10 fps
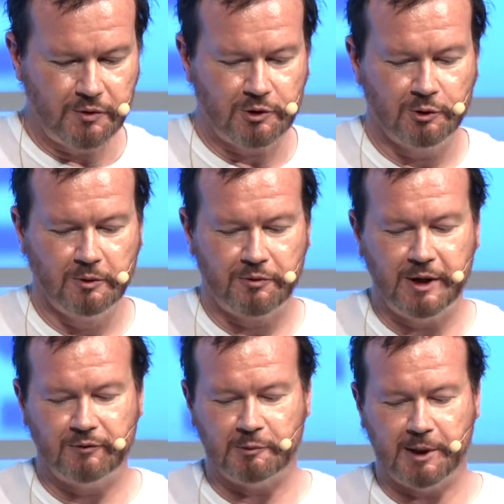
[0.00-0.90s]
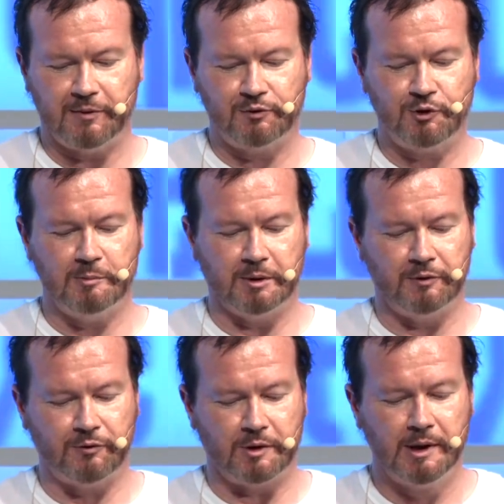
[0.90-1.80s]
えー。レンガのビルにな
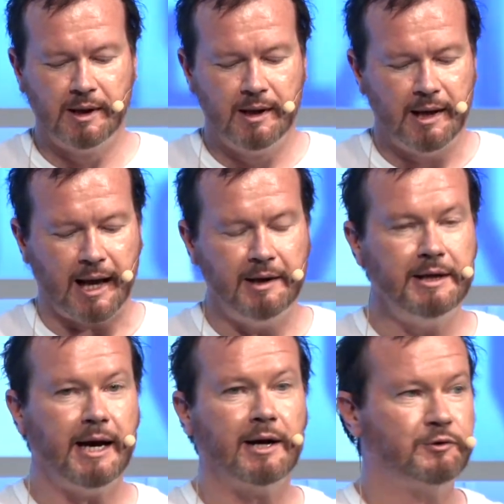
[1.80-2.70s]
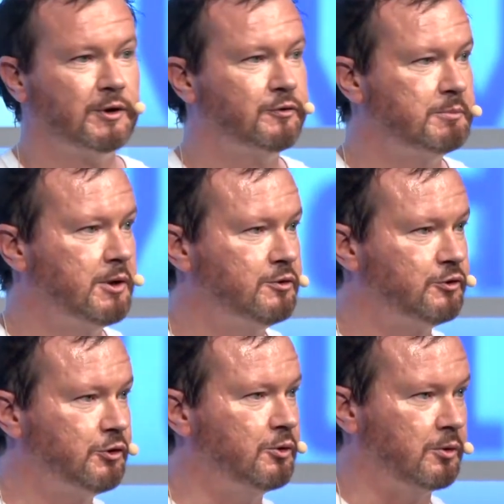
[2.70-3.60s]
ります。問題は何でしょうか。
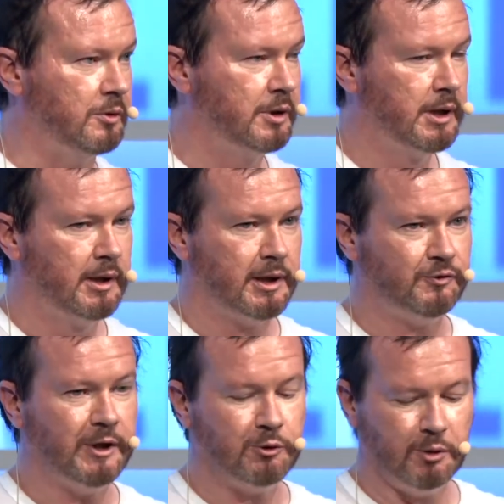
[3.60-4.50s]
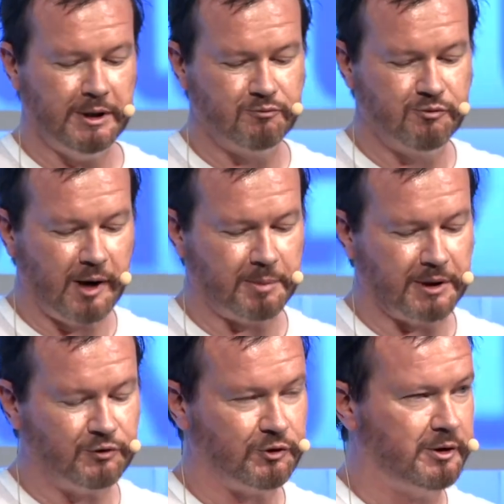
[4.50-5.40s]
えー、どのようなアクセスモードであっ
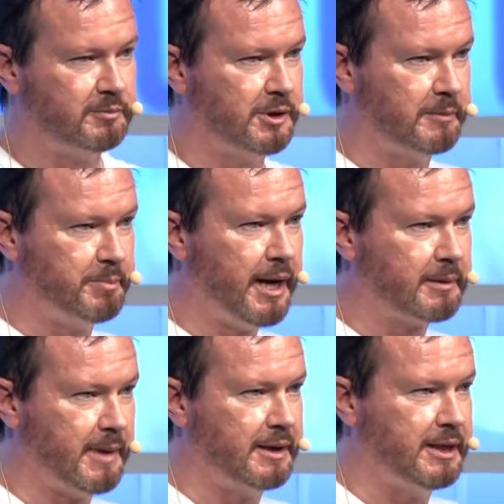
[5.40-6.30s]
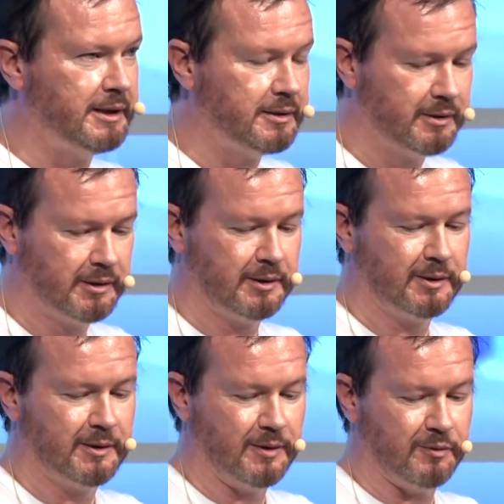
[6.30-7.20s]
ても、えー、それは、
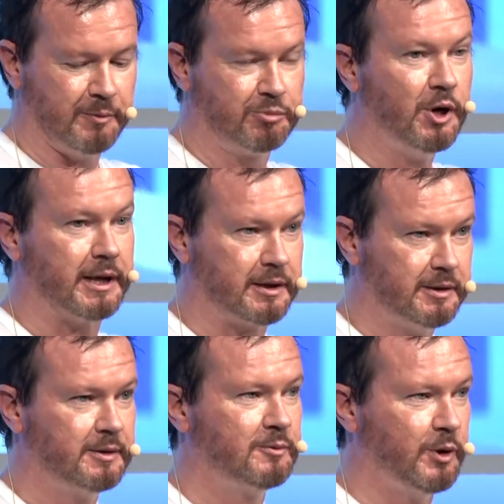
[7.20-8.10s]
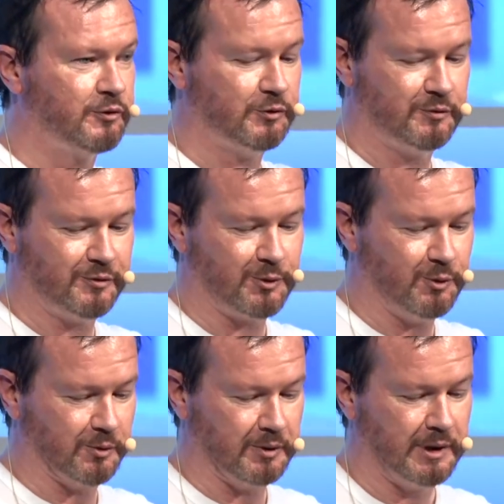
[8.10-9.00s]
えーえー、レンガ
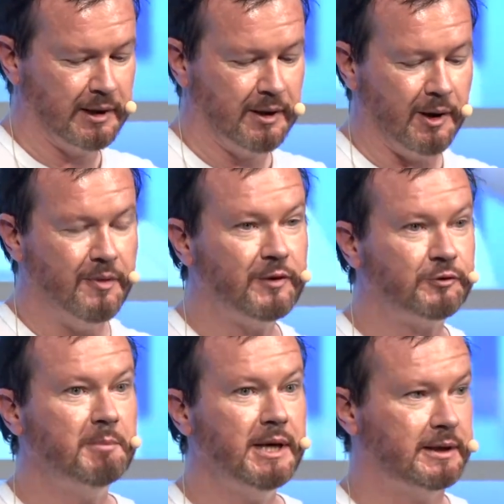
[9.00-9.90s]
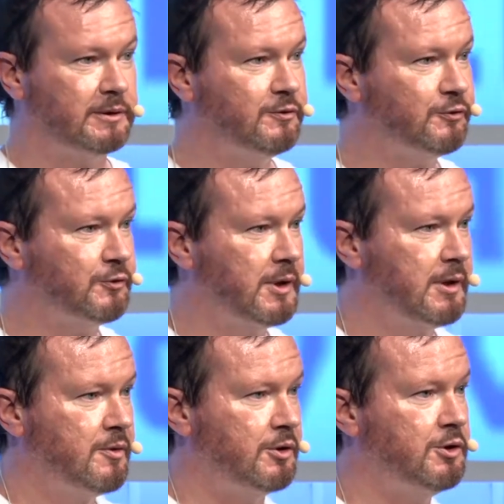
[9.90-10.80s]
のパックマン化に相当するの
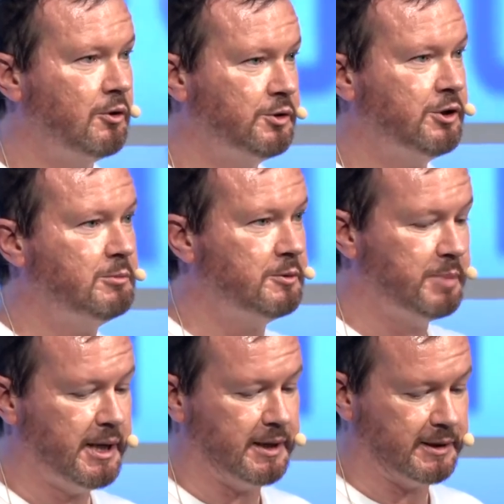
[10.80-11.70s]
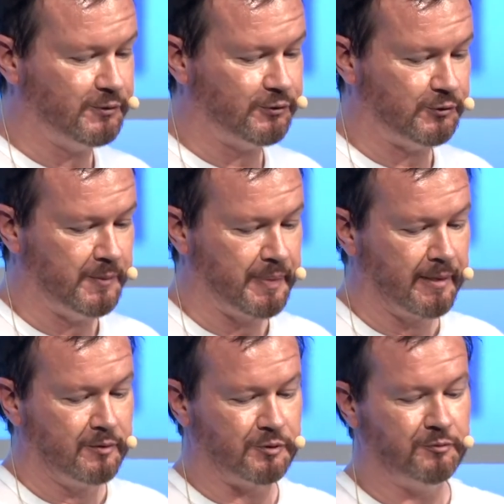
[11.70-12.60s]
です。すなわち人間では
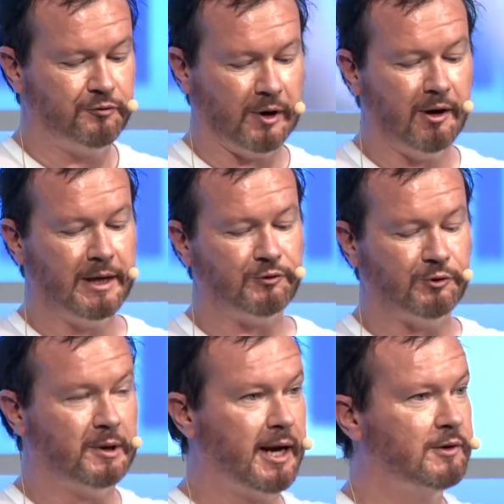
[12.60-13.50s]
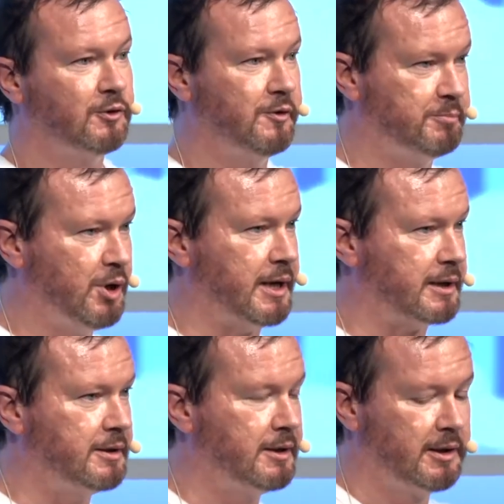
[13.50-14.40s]
ないものは、えー、例え
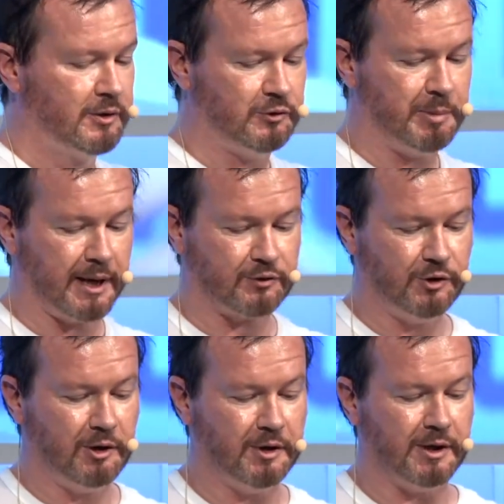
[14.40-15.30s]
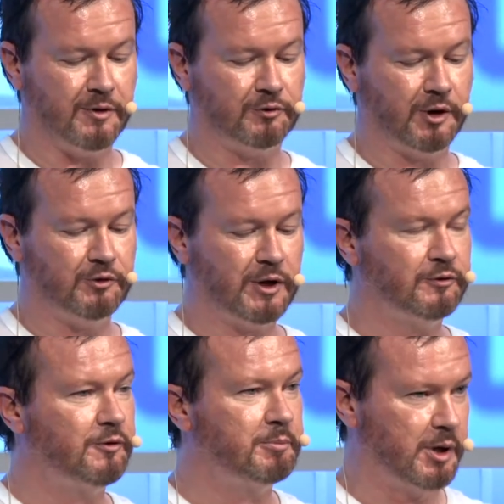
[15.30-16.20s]
ば、えー、レンガにある、
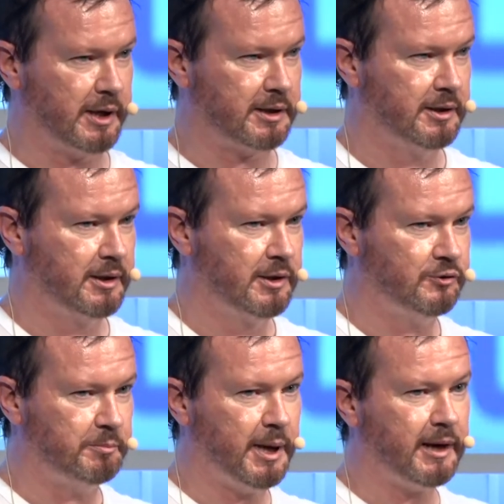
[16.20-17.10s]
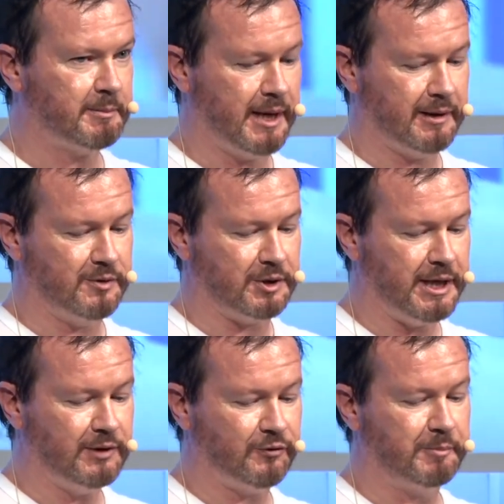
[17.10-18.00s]
えー、その、えかハエ
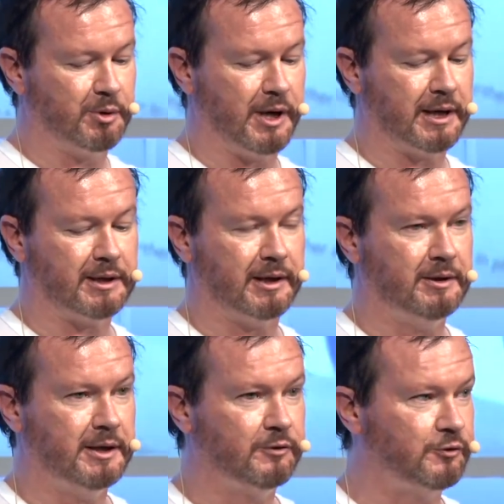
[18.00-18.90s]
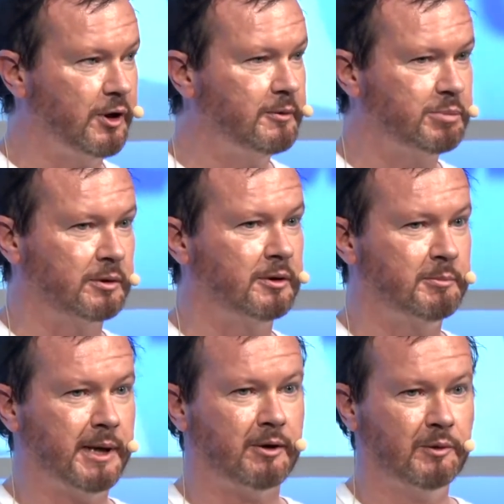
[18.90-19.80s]
や、えー、バクテリア、そして
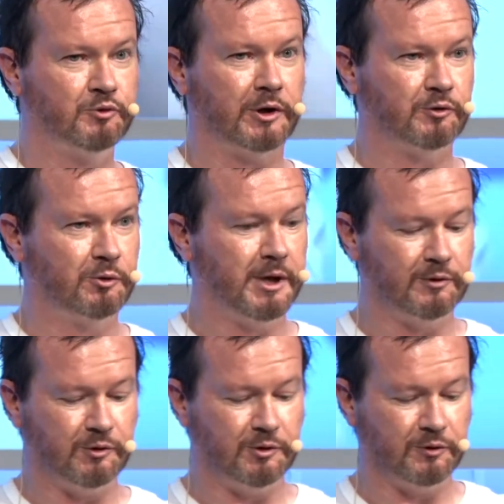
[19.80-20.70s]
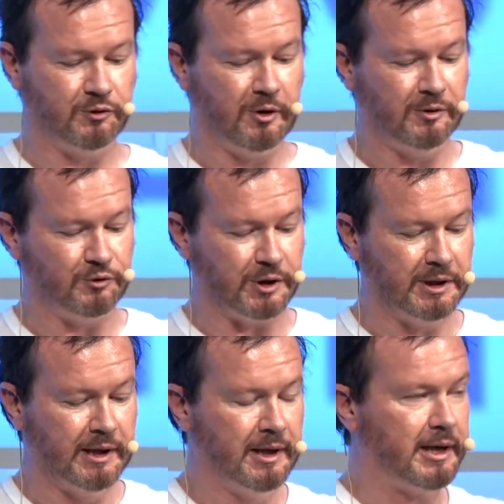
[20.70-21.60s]
また、えー、レンガを食べてしまう
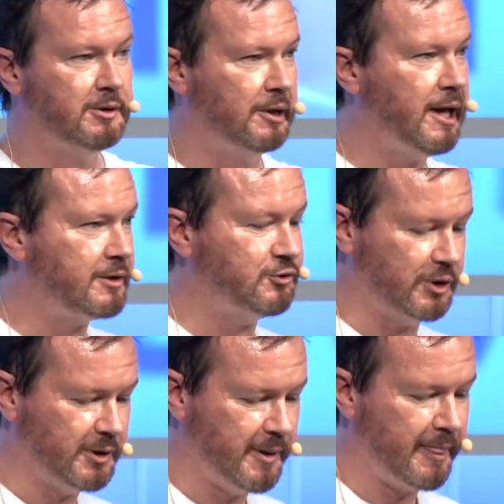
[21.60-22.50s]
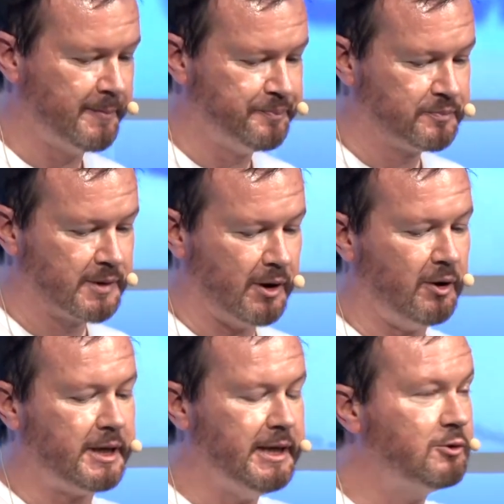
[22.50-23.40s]
パックマン、えー、などは、
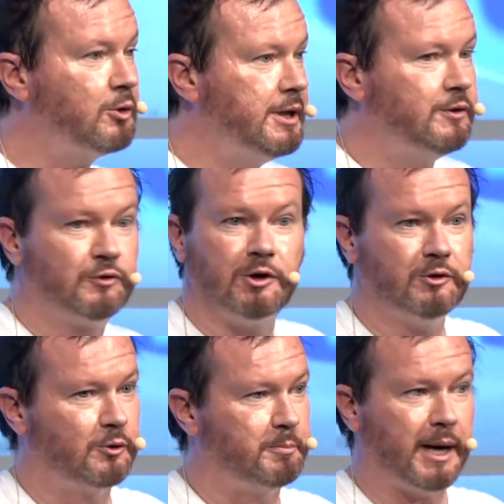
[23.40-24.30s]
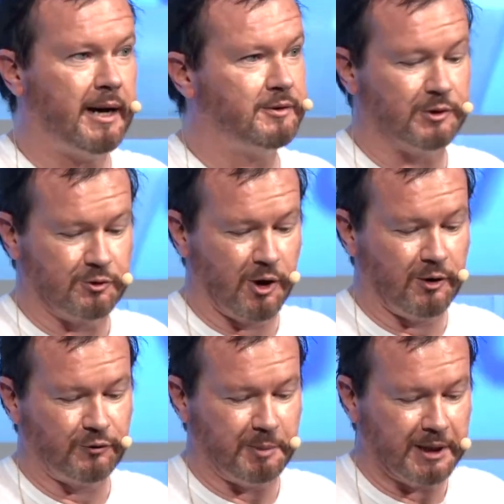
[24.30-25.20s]
えー、いずれ
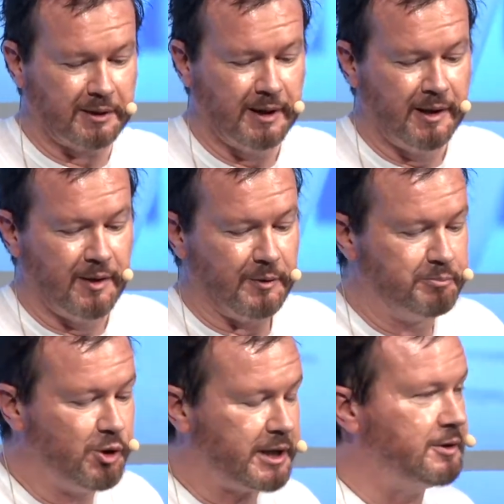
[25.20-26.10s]
も、えー、その、